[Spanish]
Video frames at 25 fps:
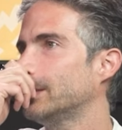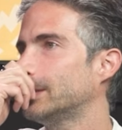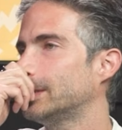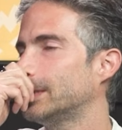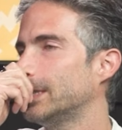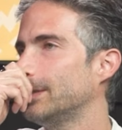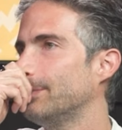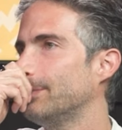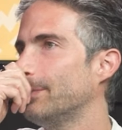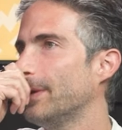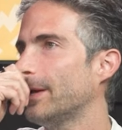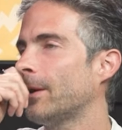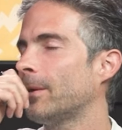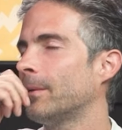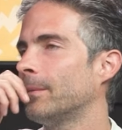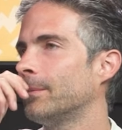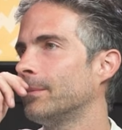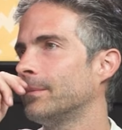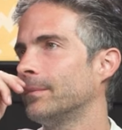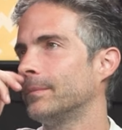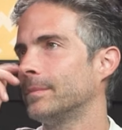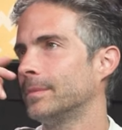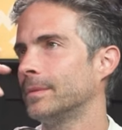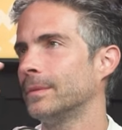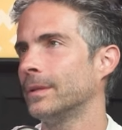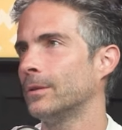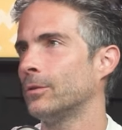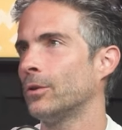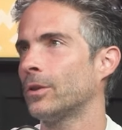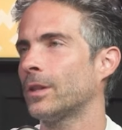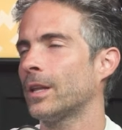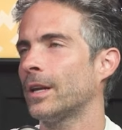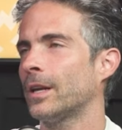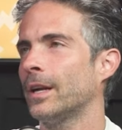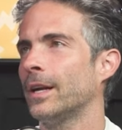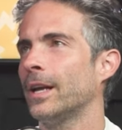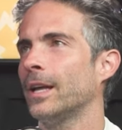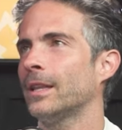sí me mm, lo
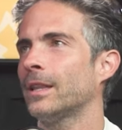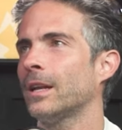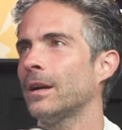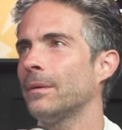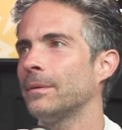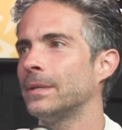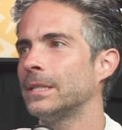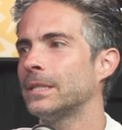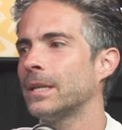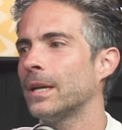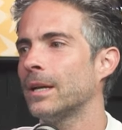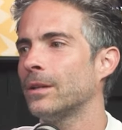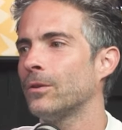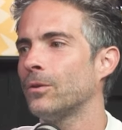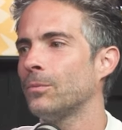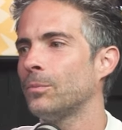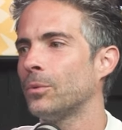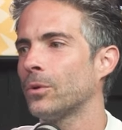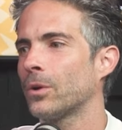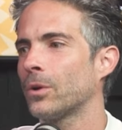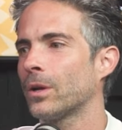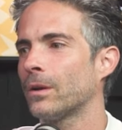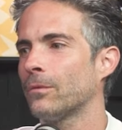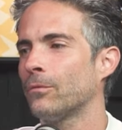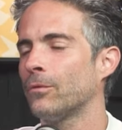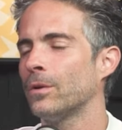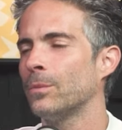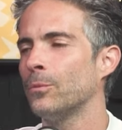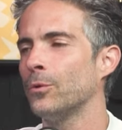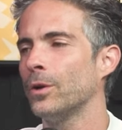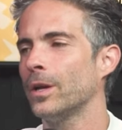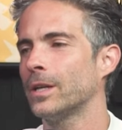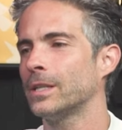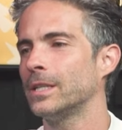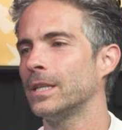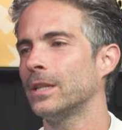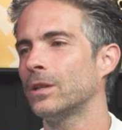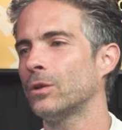traía atravesado porque fue muy
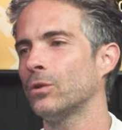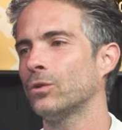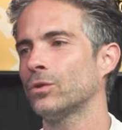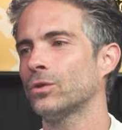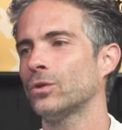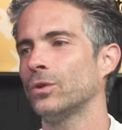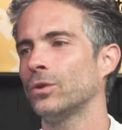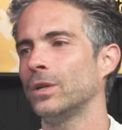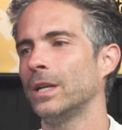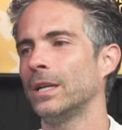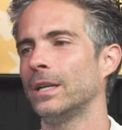exitoso y